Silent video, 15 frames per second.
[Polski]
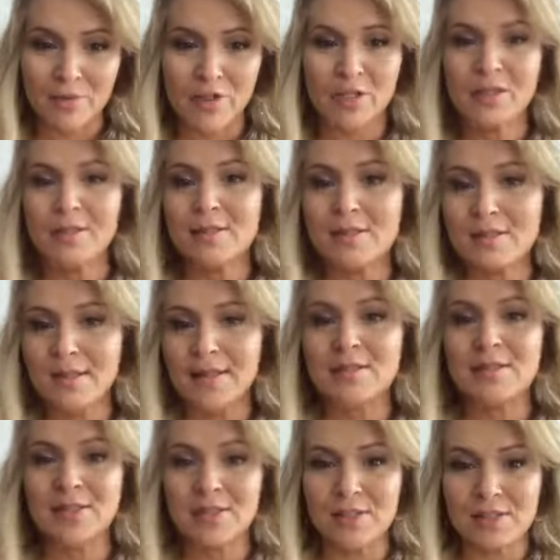Nikt z
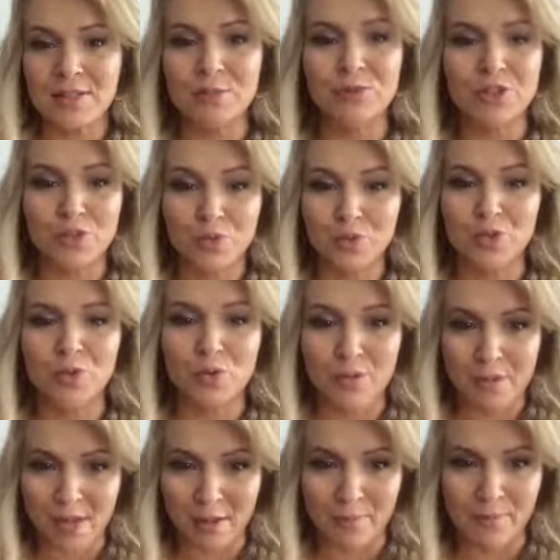nas nic nie musi w życiu
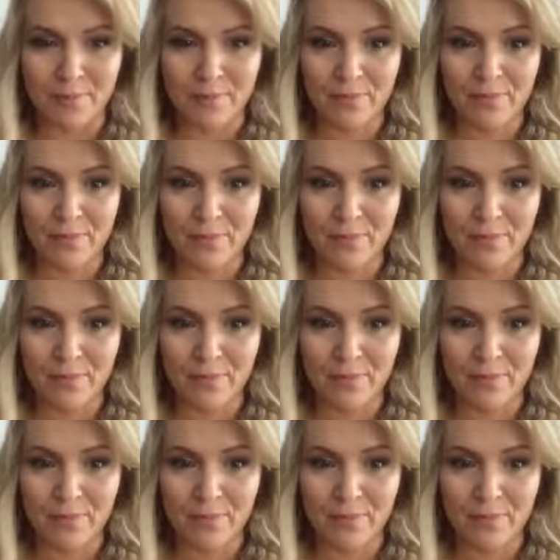sam.